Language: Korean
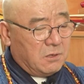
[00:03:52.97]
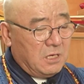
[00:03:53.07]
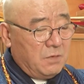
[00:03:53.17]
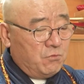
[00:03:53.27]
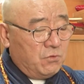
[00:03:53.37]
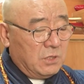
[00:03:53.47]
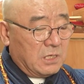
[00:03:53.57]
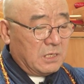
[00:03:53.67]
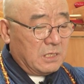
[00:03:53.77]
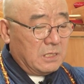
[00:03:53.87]

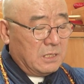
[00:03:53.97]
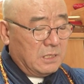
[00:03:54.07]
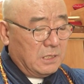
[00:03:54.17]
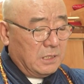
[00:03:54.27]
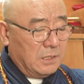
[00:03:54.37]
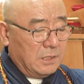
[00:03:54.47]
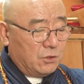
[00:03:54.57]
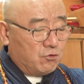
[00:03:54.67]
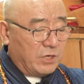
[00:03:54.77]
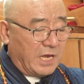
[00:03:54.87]
이분들
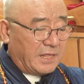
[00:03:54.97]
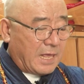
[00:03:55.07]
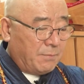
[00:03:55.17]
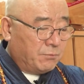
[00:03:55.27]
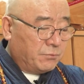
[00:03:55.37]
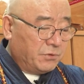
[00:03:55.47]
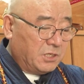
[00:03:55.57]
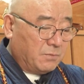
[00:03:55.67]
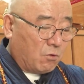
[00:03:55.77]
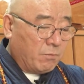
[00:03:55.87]
중에
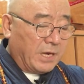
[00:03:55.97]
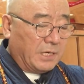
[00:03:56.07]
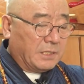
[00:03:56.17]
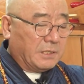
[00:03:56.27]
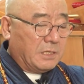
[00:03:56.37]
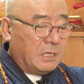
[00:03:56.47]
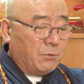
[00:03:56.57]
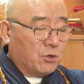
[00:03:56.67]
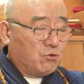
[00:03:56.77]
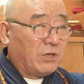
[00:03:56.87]
대부분이 보면은
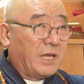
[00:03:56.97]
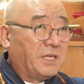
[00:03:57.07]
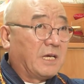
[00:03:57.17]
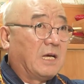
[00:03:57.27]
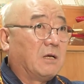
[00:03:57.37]
이분들 중에 이제